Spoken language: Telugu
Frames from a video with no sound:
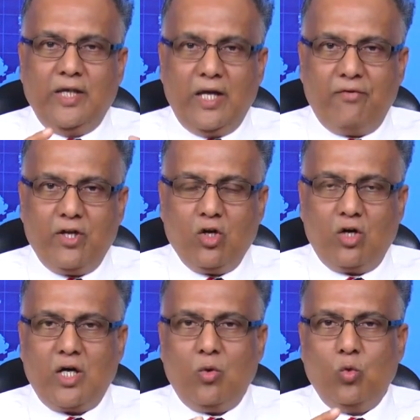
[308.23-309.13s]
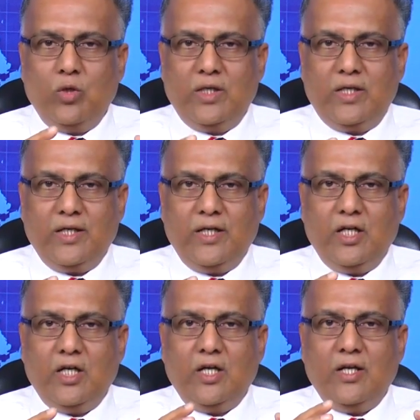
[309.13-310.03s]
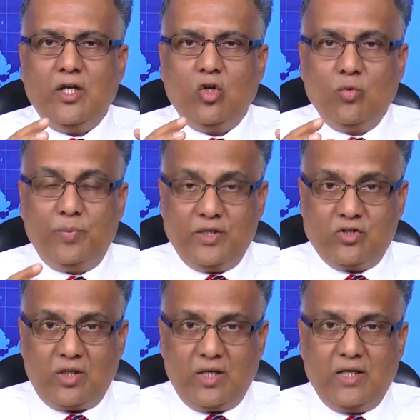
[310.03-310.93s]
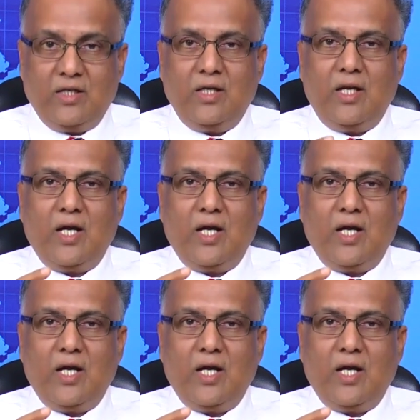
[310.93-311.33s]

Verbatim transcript: దేవుడి యొక్క ఉనికిని నిరూపించడానికి